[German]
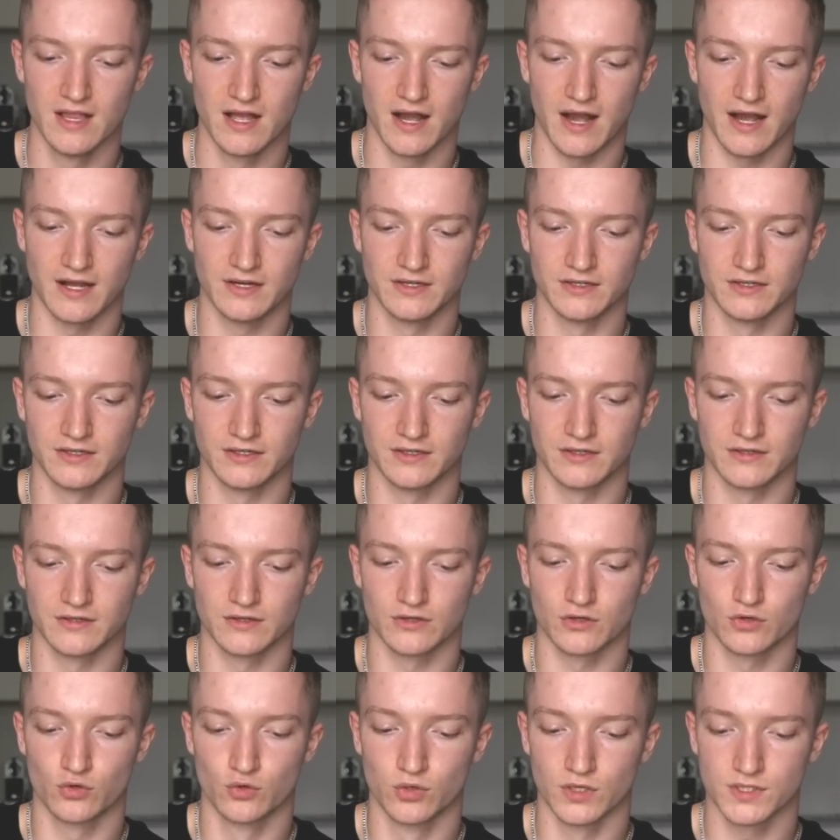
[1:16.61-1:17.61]
Eine äh,
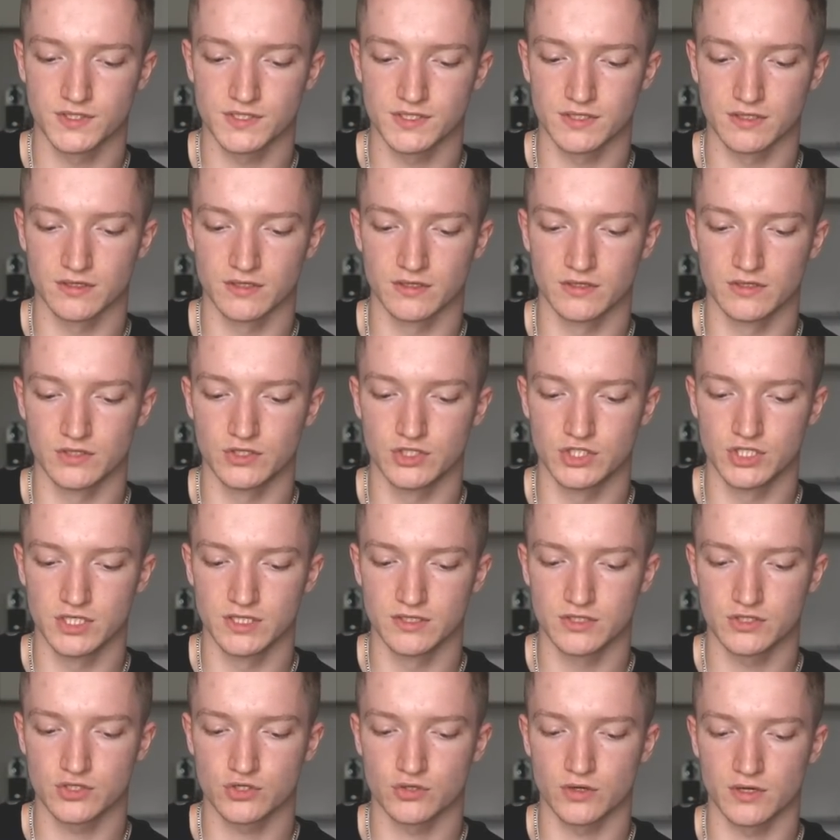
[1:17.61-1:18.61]
kurze
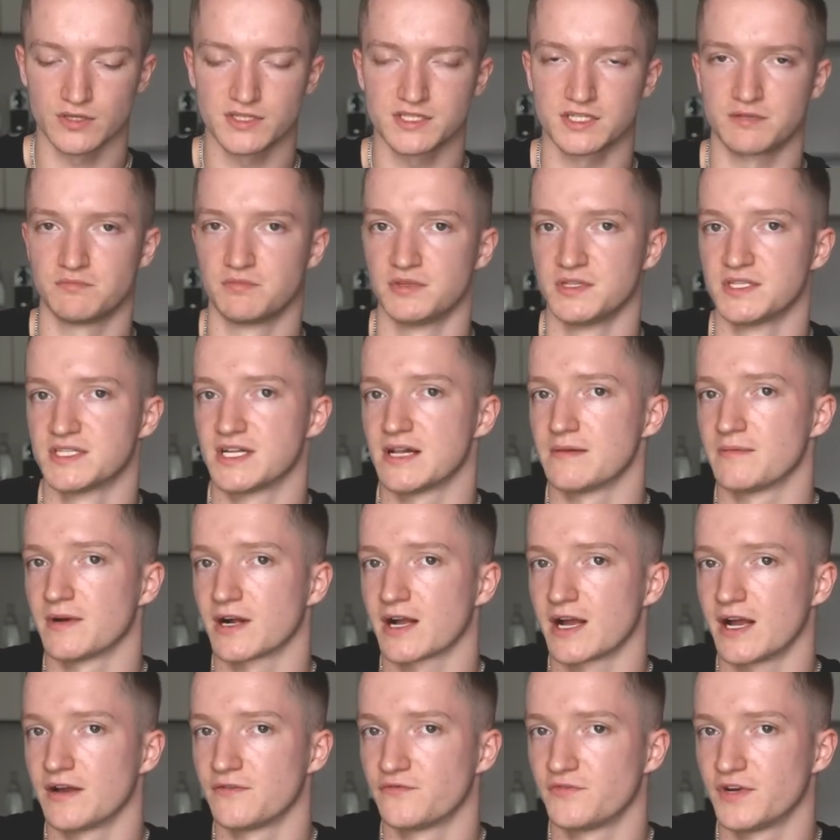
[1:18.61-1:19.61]
Jeans-Shorts. Ich bin selber
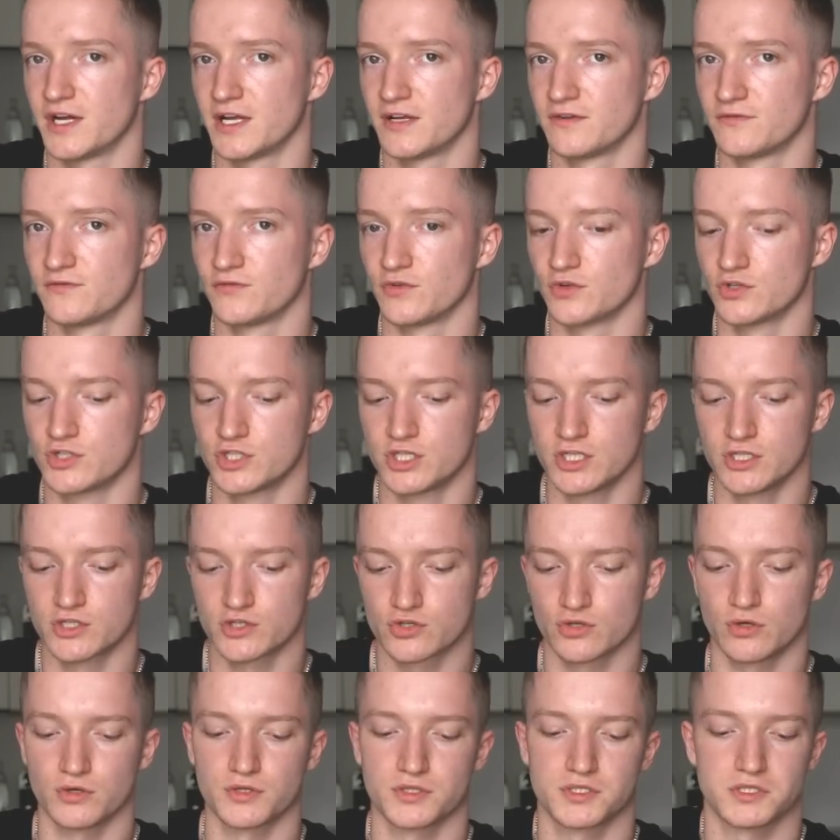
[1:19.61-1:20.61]
kein Fan von
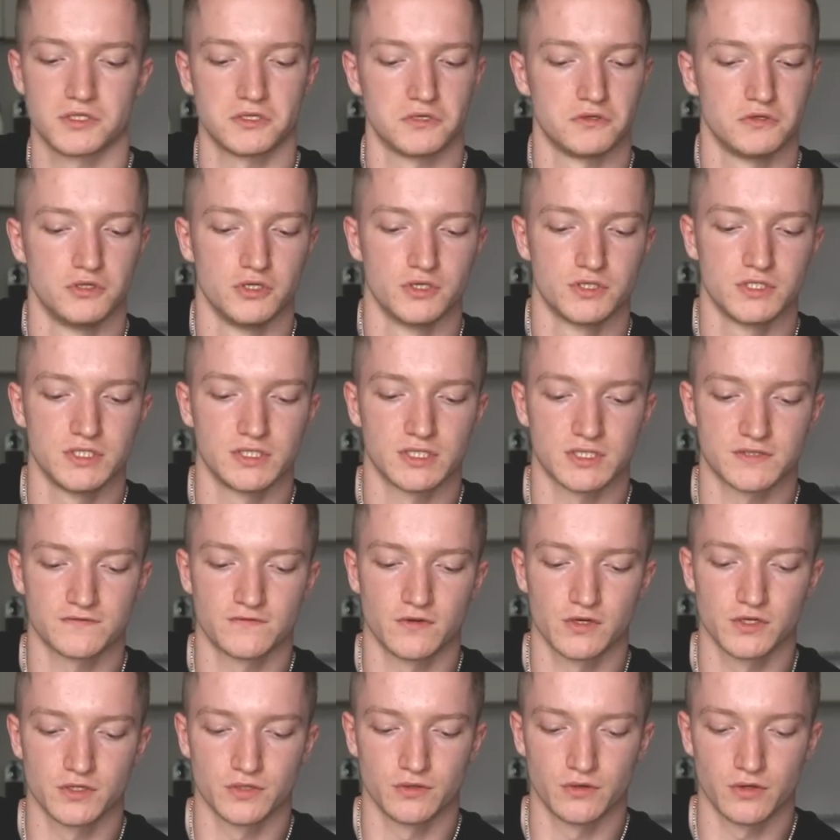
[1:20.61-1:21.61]
Jeans-Shorts. Hier sieht das
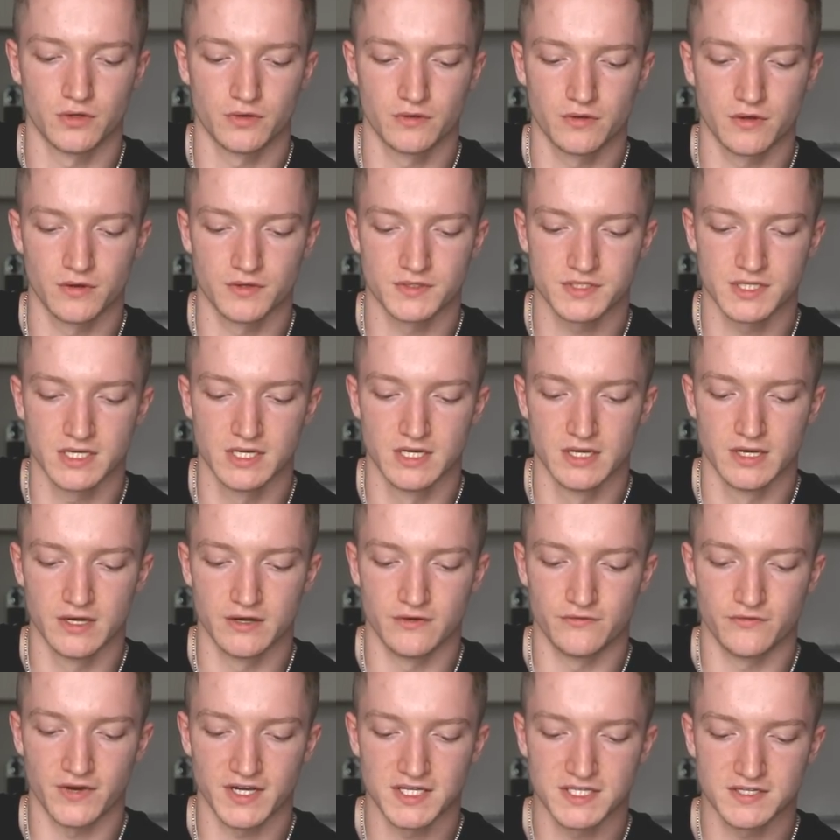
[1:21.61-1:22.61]
völlig in Ordnung aus.
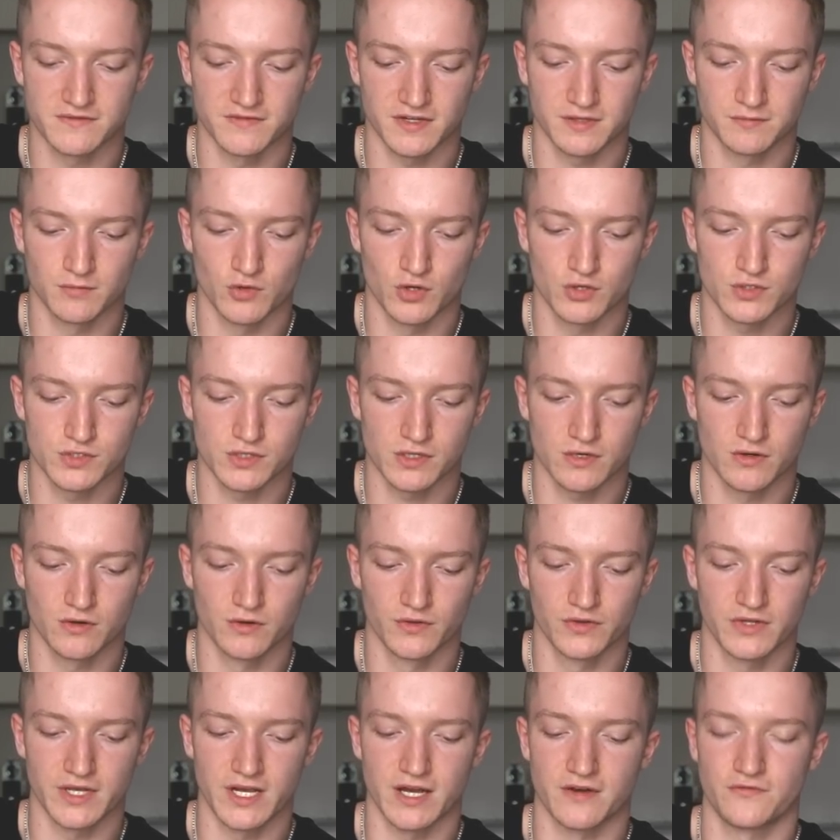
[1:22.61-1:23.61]
Weiße Wettmauersocken
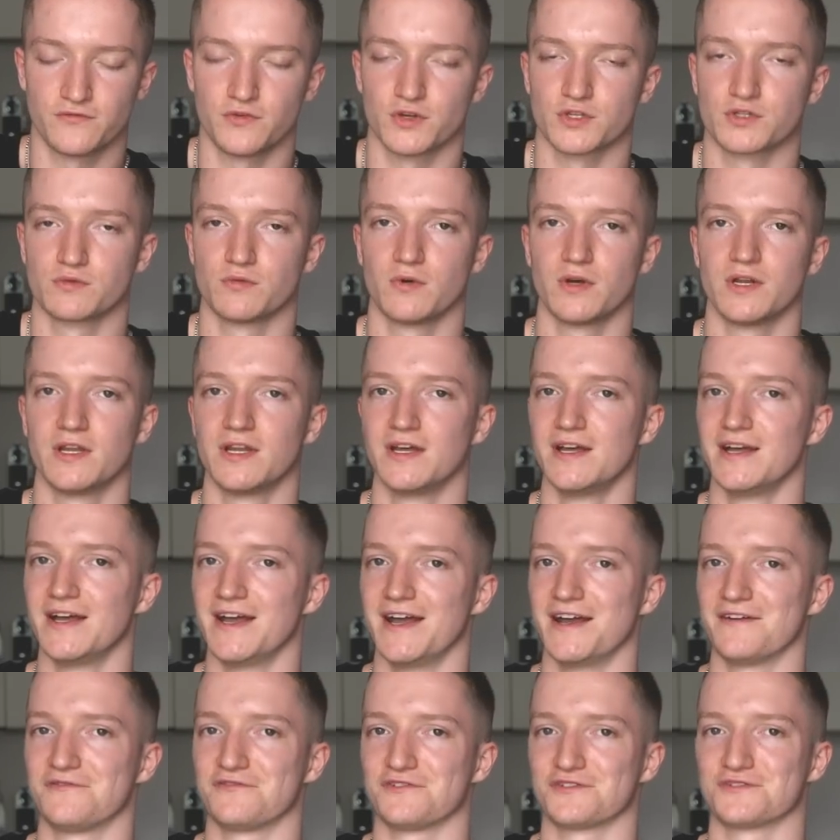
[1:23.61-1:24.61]
und Air Force One.
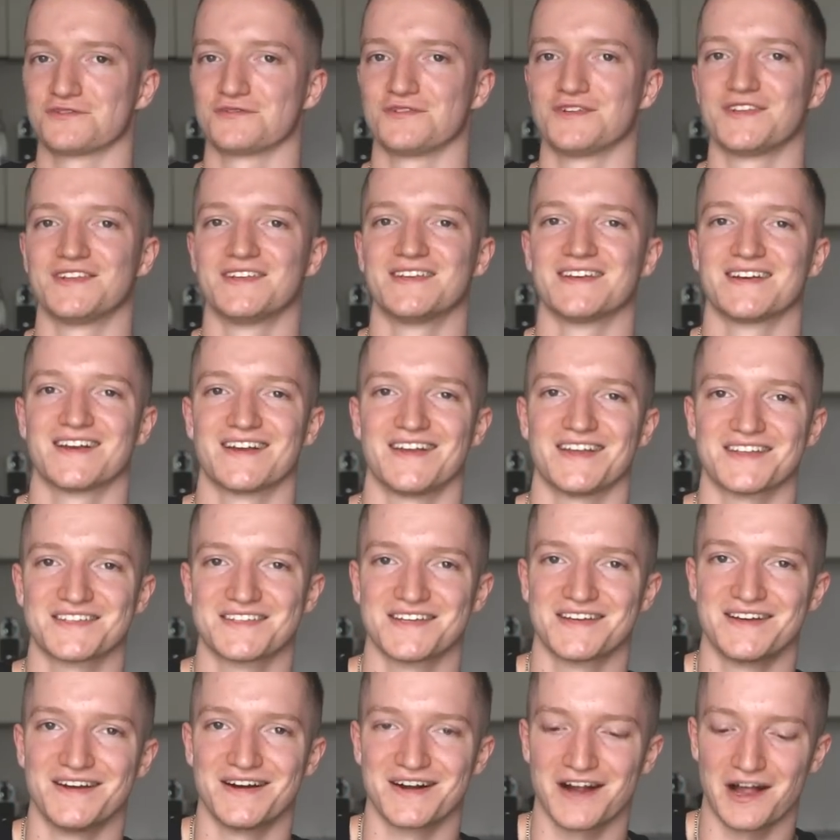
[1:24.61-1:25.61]
Air Force One,
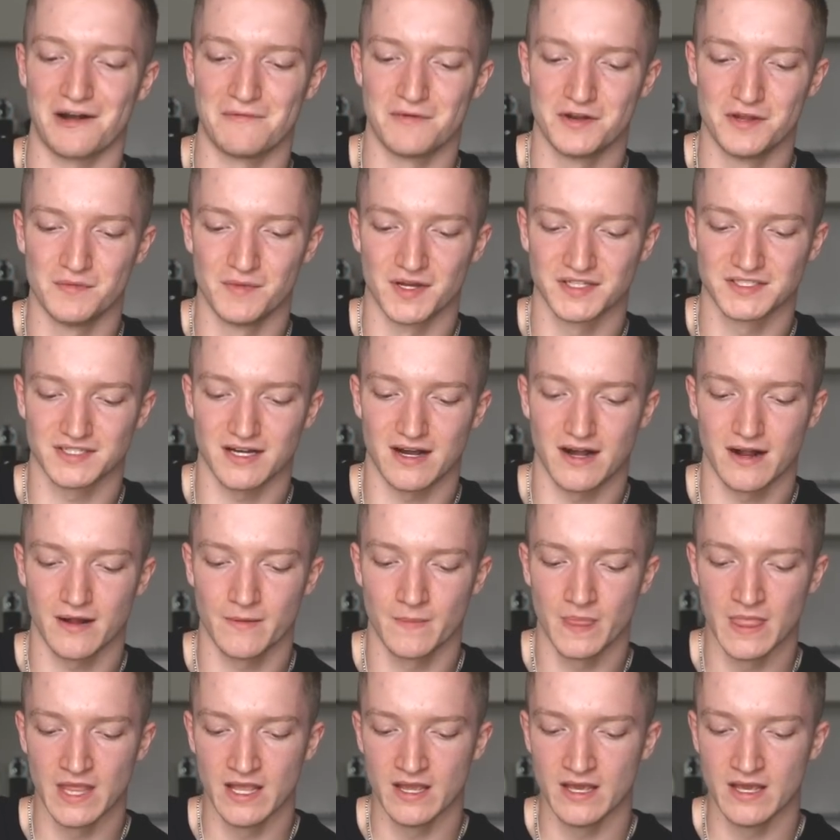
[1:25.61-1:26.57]
Klassiker, kann man immer tragen.